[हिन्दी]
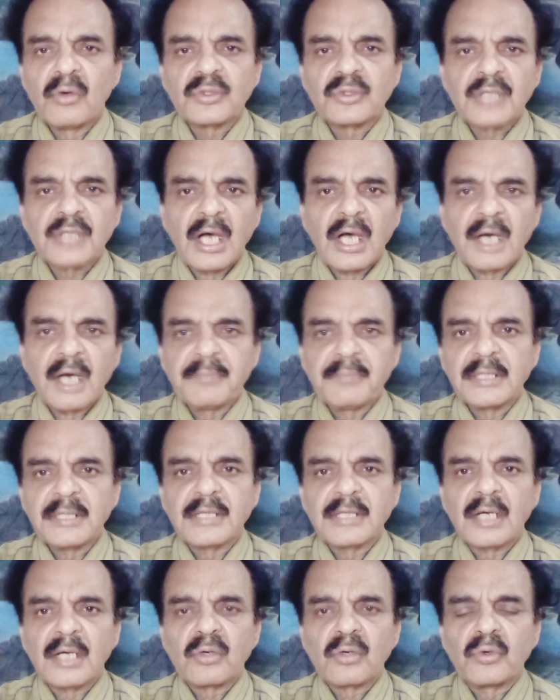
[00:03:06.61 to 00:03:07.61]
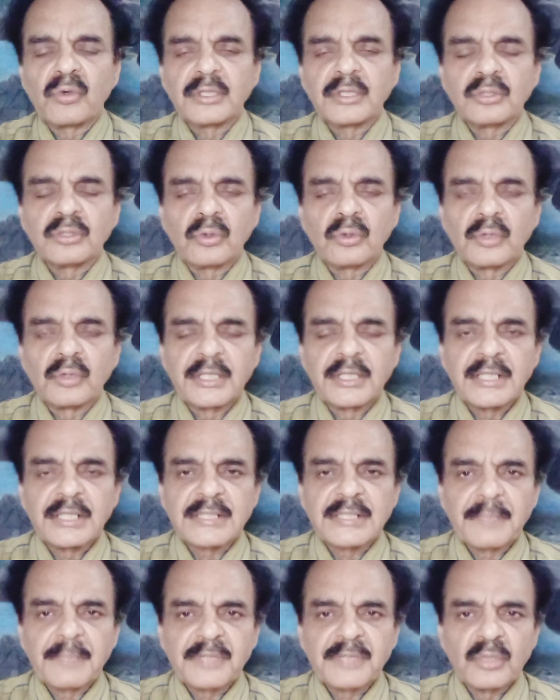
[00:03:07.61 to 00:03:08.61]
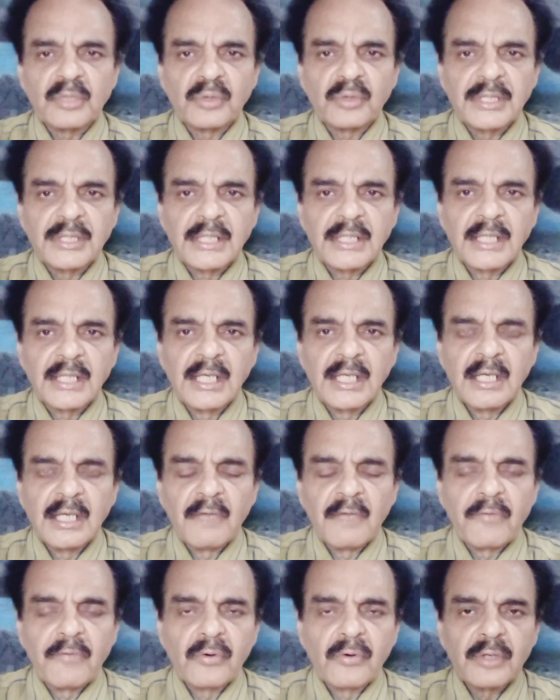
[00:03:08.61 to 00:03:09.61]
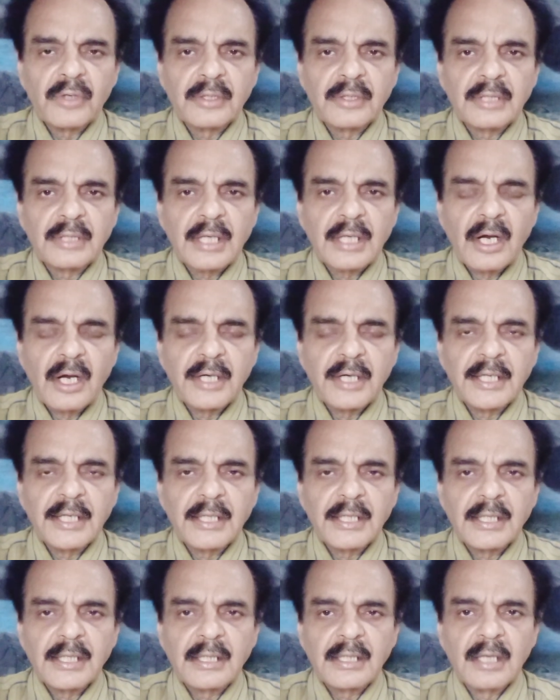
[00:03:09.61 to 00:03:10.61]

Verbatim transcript: उसका अभी तक कोई जो इंटरसेप्शन हुई थी फ़ोन रिकॉर्डिंग